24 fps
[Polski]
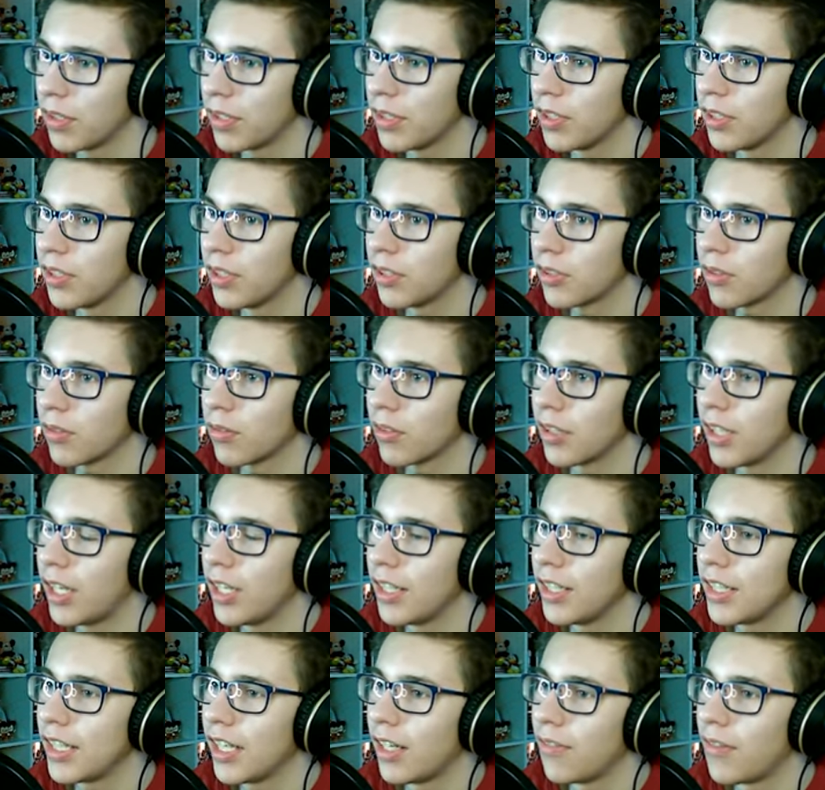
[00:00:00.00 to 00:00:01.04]
się gdzieś
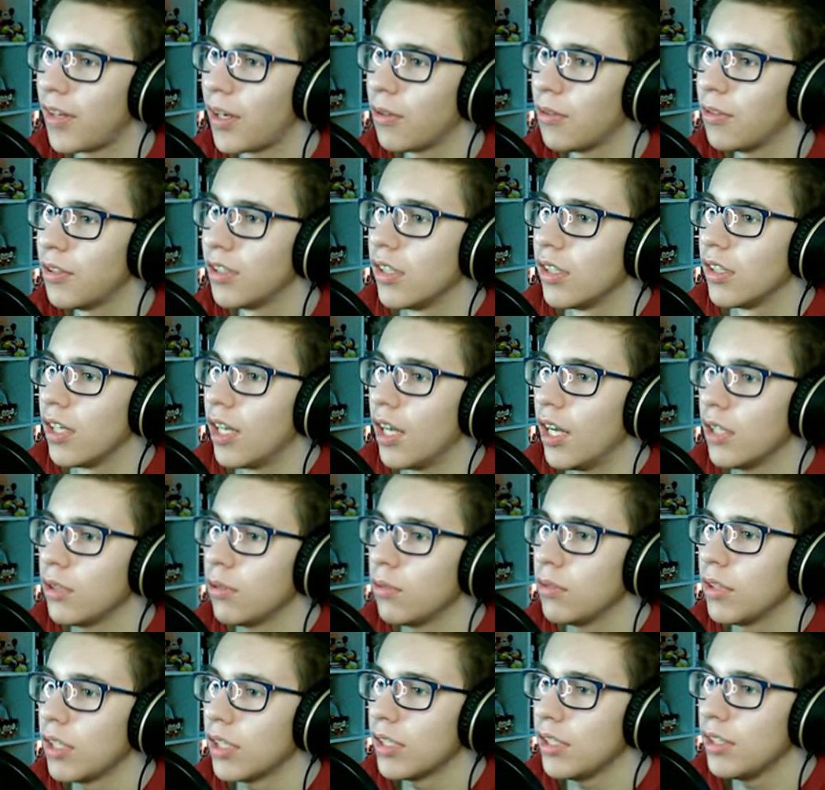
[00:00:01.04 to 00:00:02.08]
oddali kawał. A
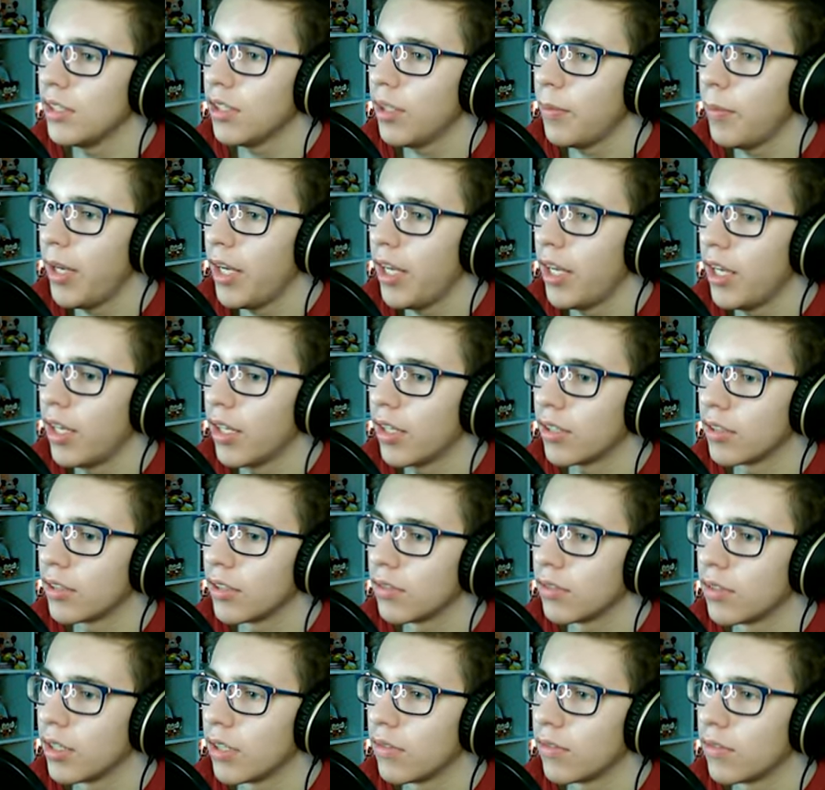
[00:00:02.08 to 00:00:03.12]
tu tak nie za
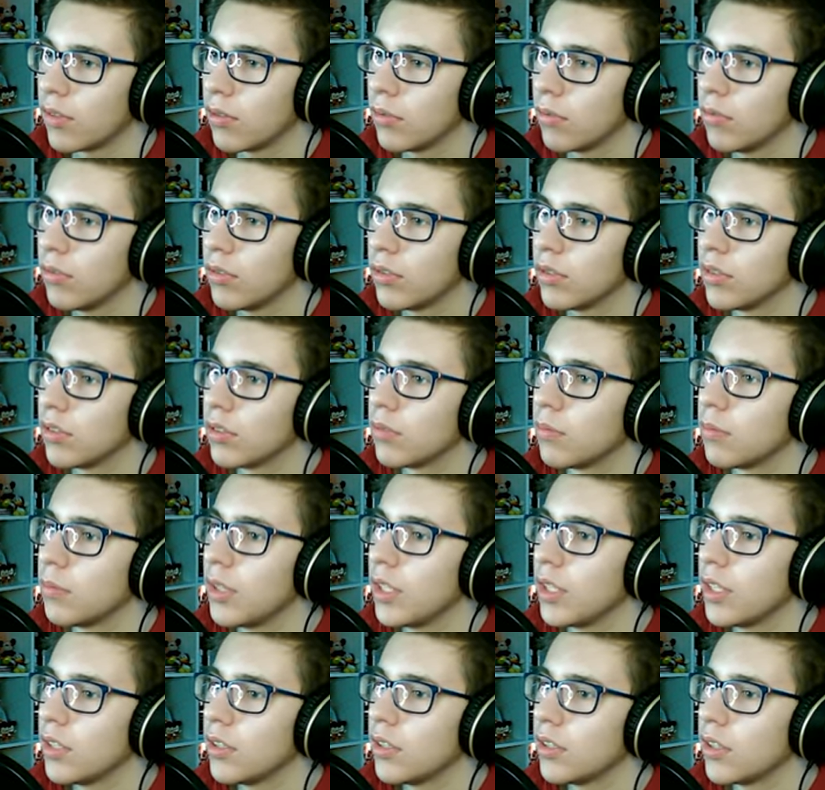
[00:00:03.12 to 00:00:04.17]
bardzo nawet. Tu jest
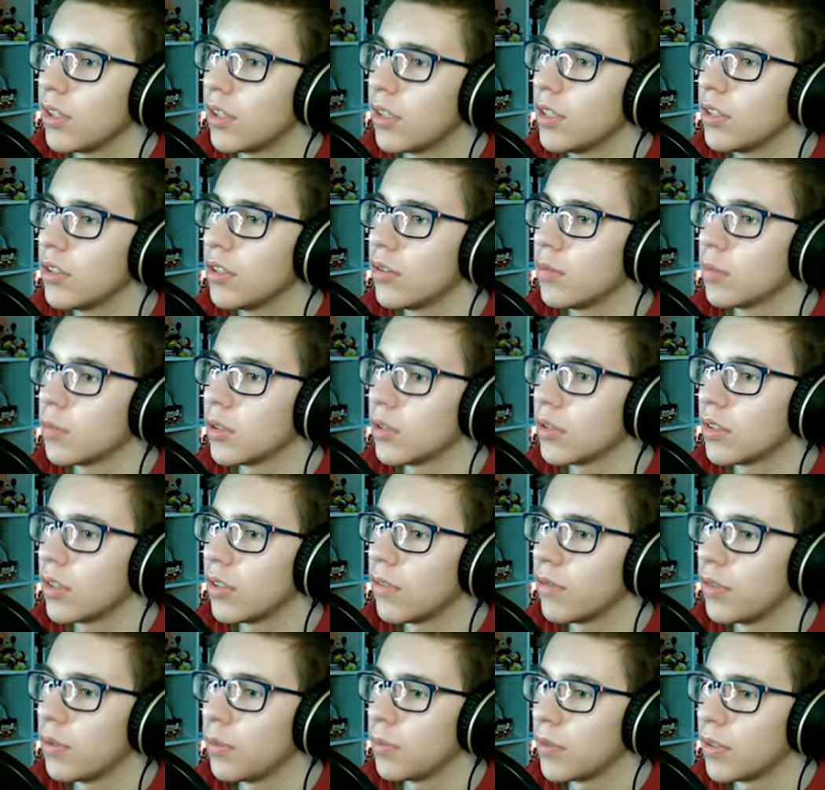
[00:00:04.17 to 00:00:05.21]
śmieć, na razie ją
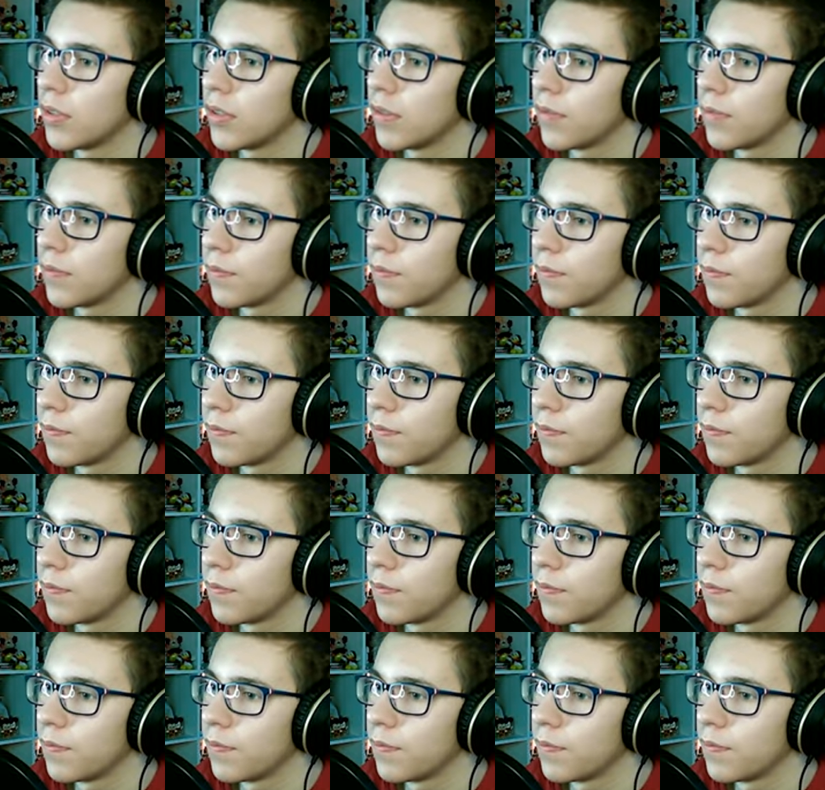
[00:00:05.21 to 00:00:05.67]
zostawimy.